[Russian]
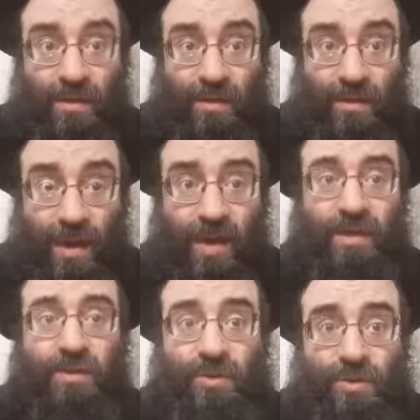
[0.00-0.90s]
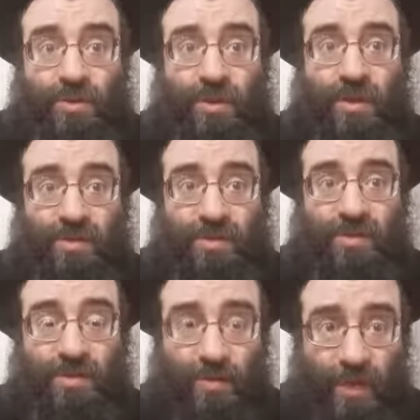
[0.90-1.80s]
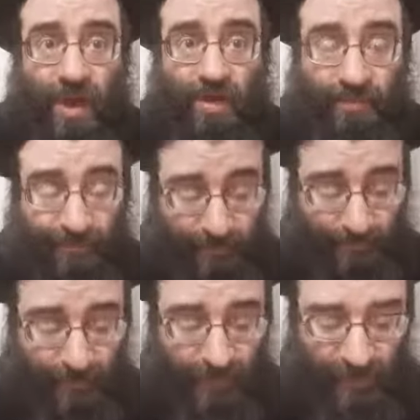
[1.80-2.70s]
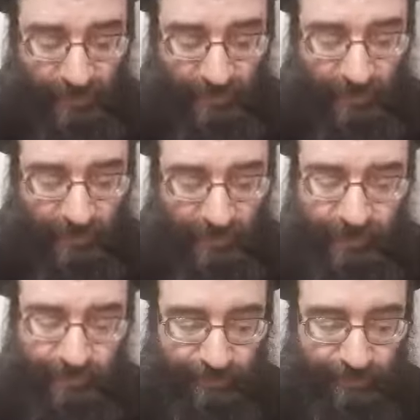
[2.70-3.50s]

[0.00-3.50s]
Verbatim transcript: Ханы, что у нее родится Шмуэль, соответственно.